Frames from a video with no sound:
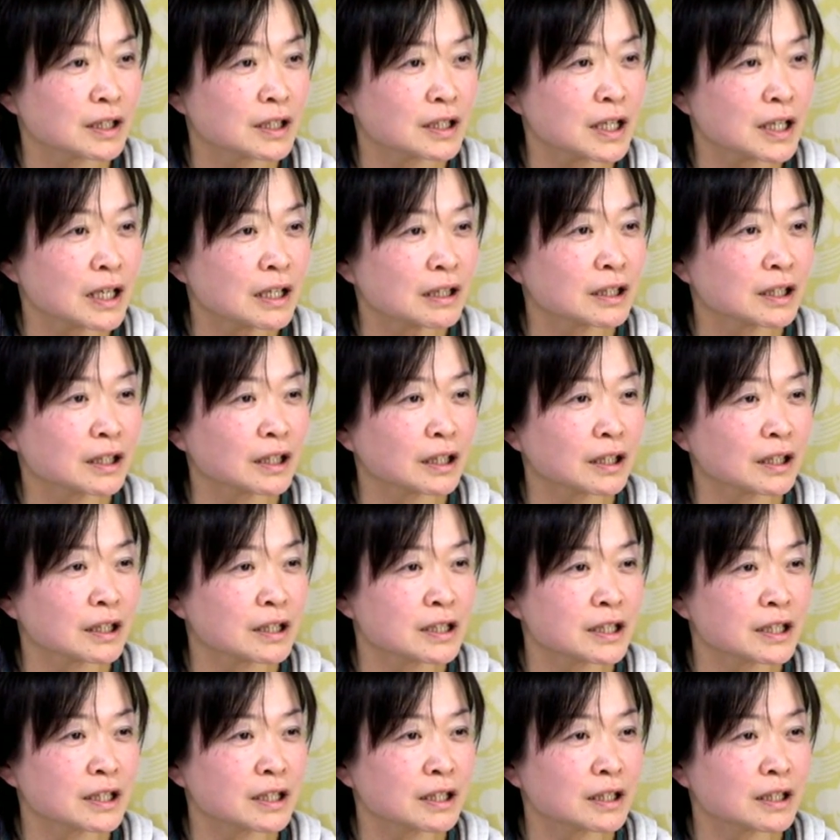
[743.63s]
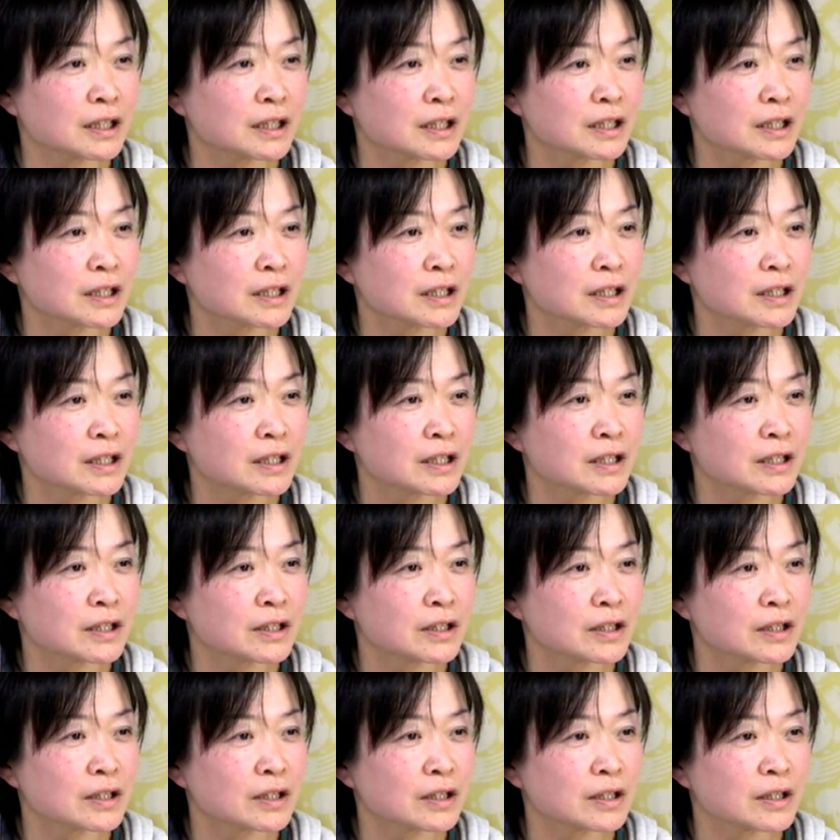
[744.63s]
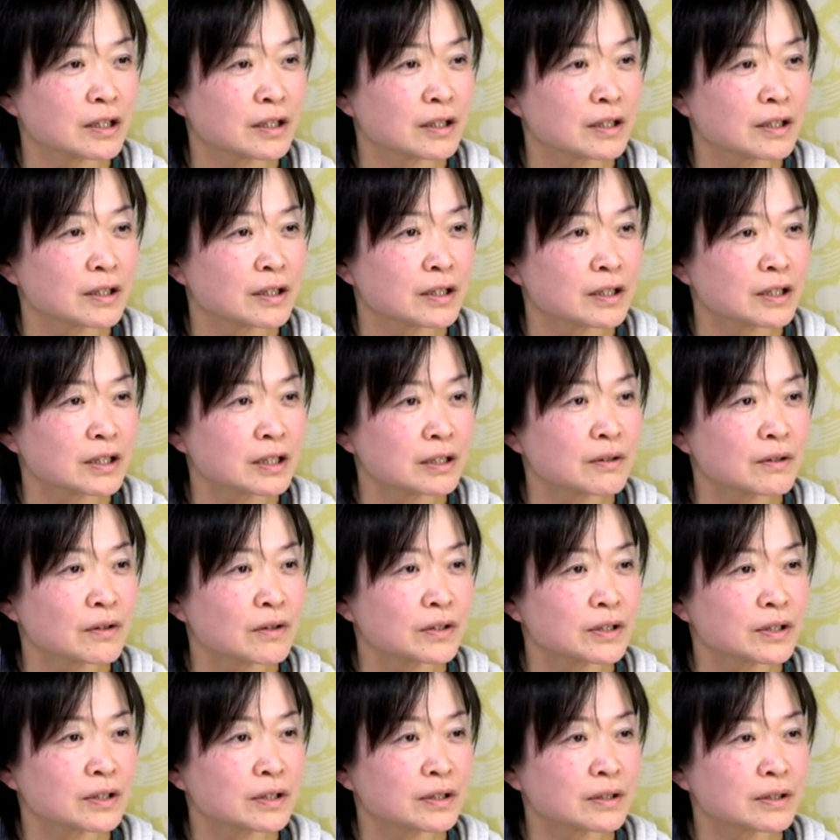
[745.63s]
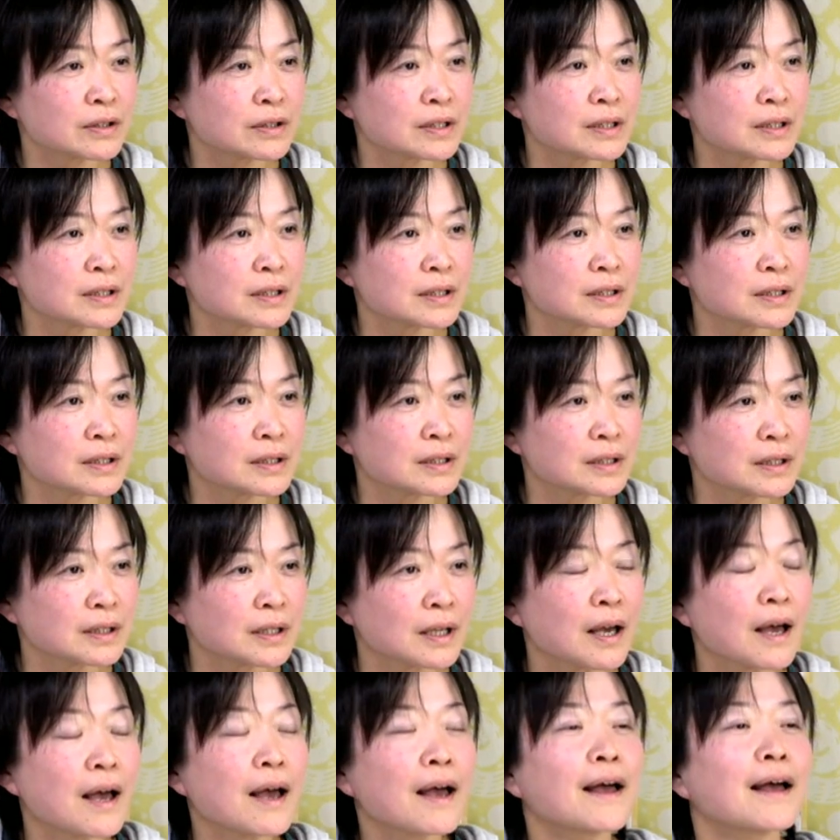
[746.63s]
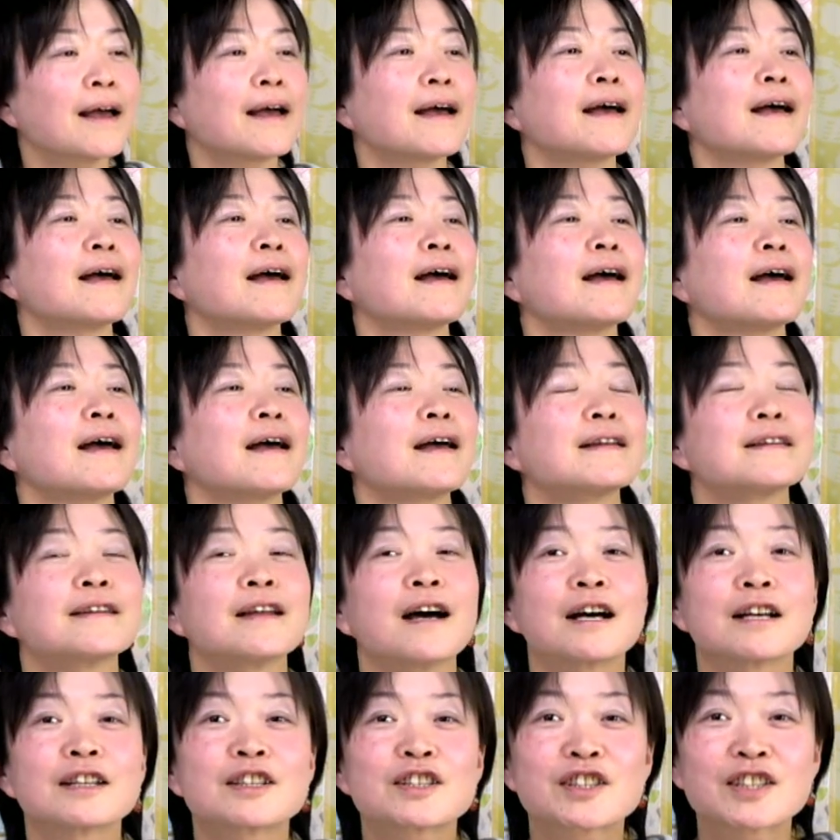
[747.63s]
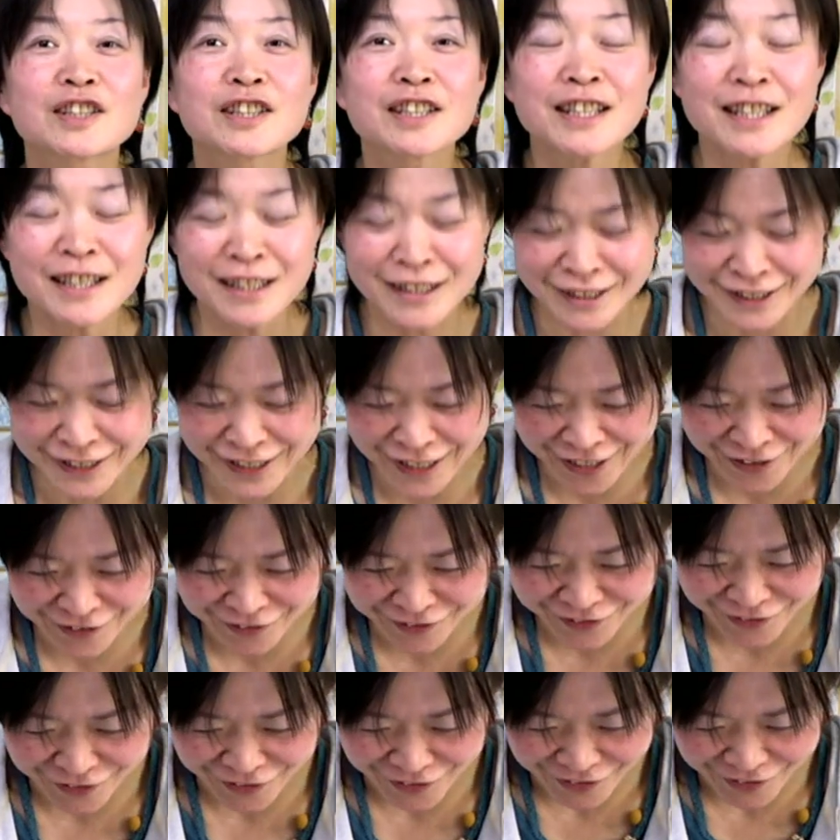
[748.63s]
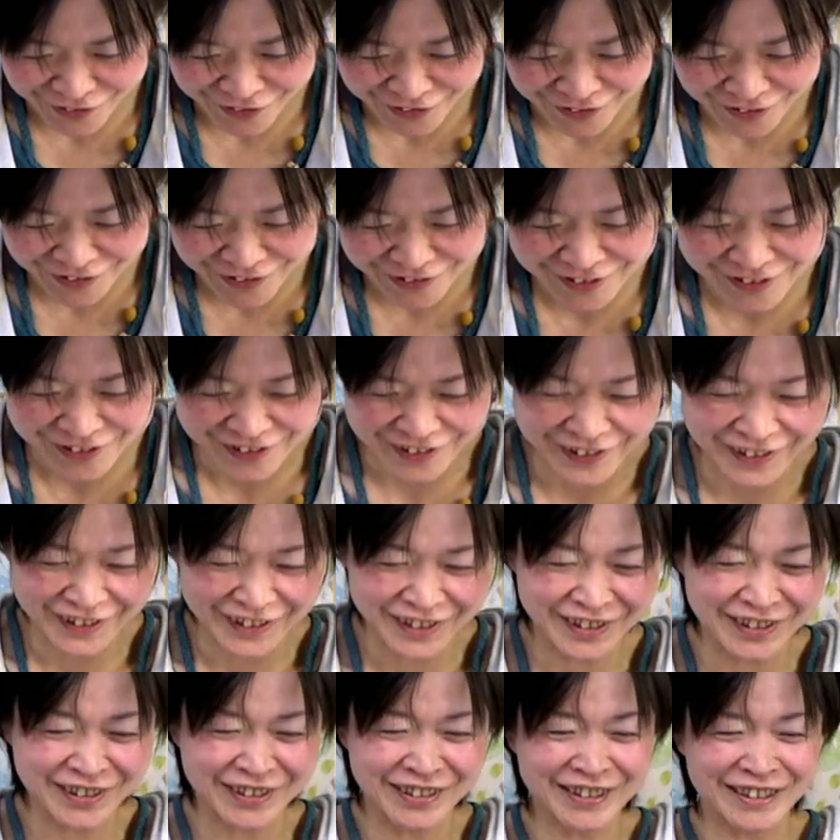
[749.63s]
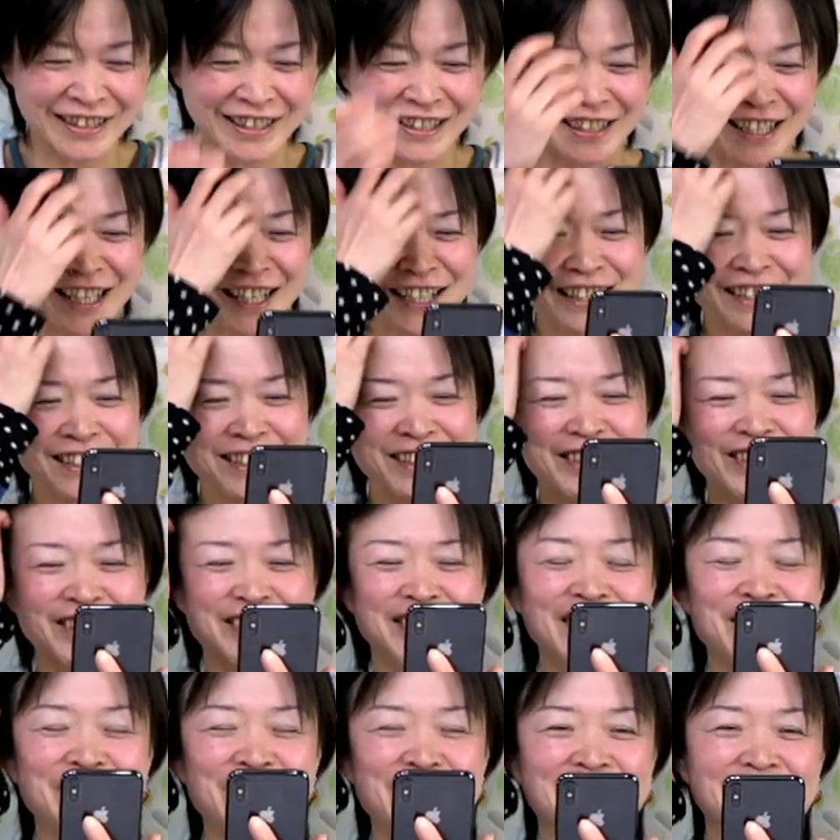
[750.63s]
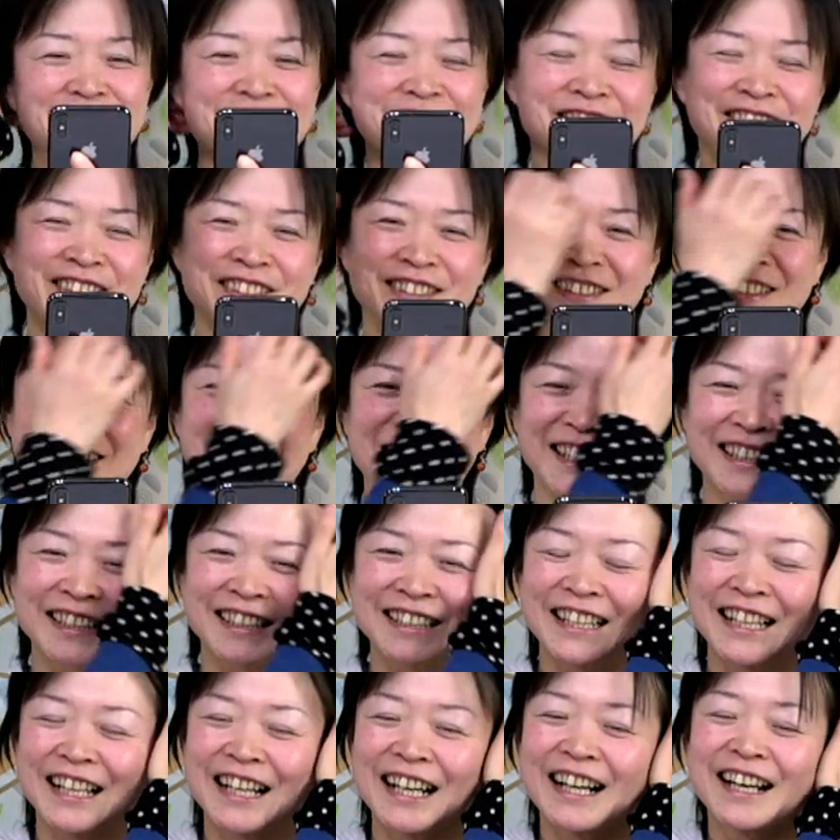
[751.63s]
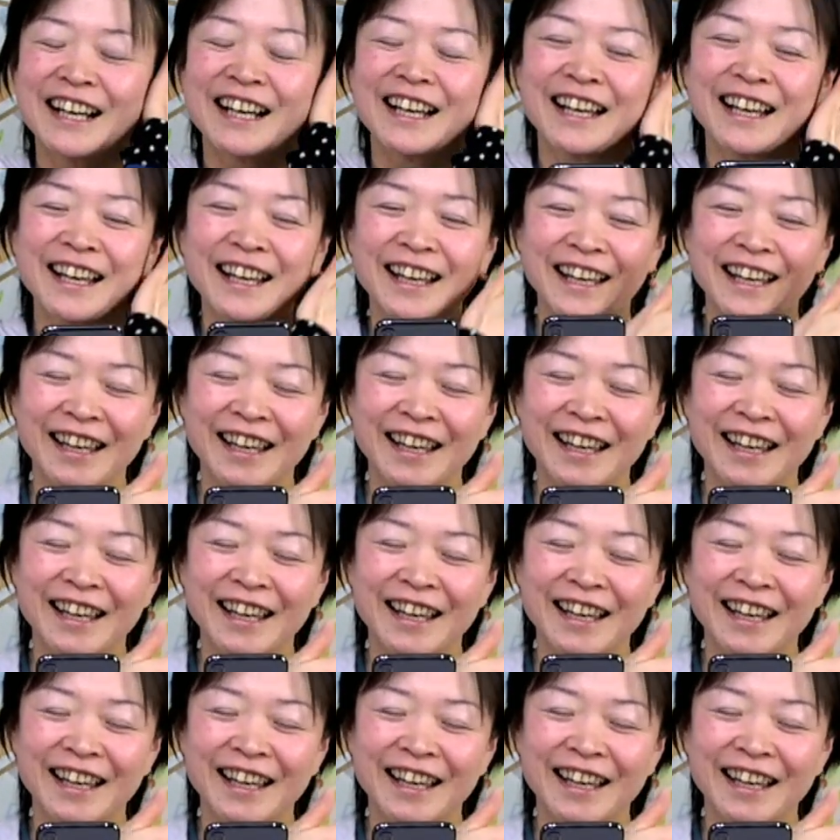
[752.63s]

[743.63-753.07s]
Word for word: 飼ってたってしちゃったもんで巣を作って懐いちゃった懐いちゃうのそうな電柱の上にそうなんだ、うん